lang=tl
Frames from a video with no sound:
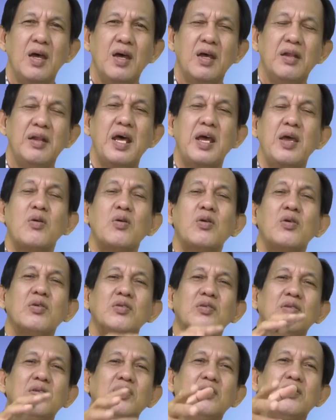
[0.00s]
Dayon,
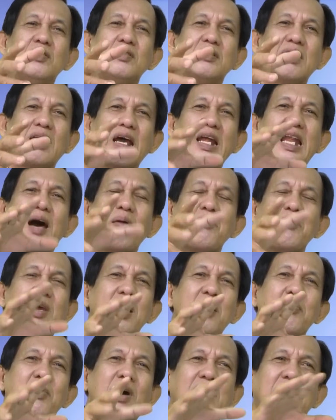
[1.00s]

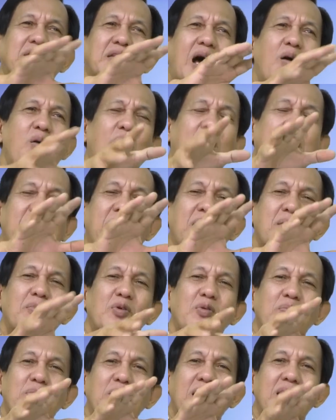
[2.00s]
kanami ang mga tao,
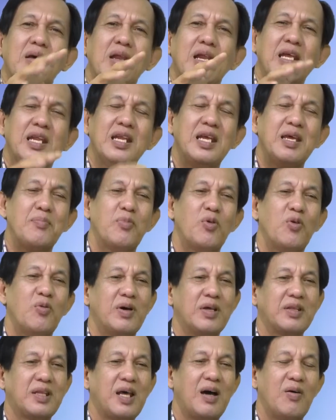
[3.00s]
kadamo, mga linibo
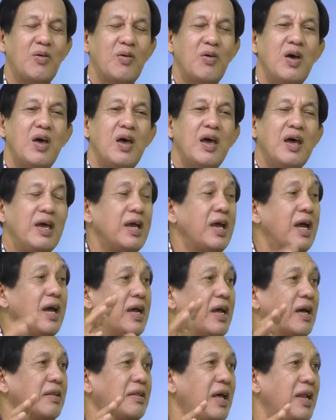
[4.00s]
mga tao, nga
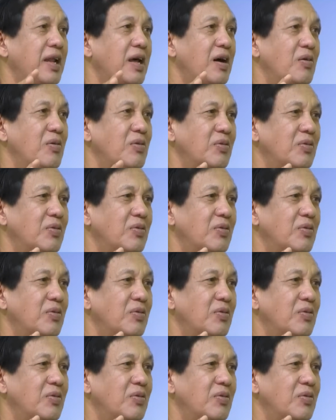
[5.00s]
nagatanaw.